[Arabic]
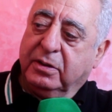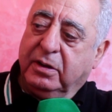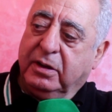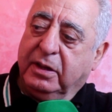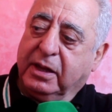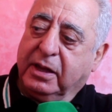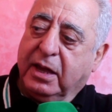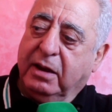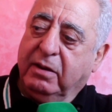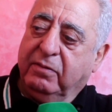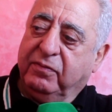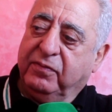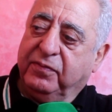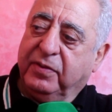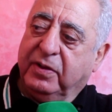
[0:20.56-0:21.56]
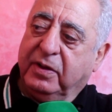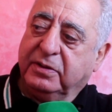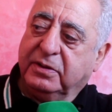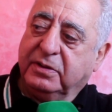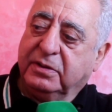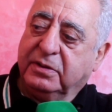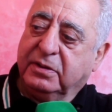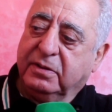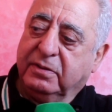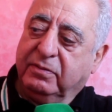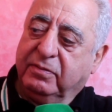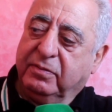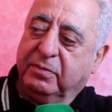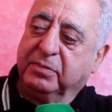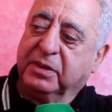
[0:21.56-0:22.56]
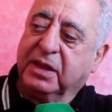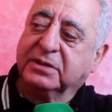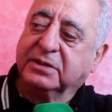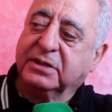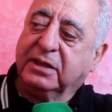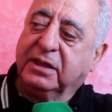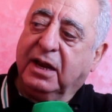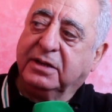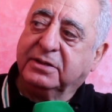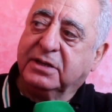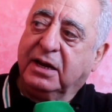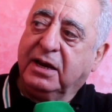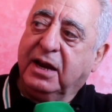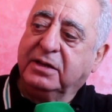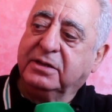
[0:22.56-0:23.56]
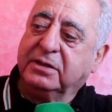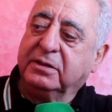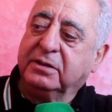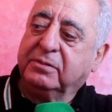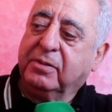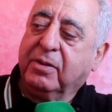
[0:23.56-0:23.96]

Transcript: اللي كان في المدرسة ديال تنالت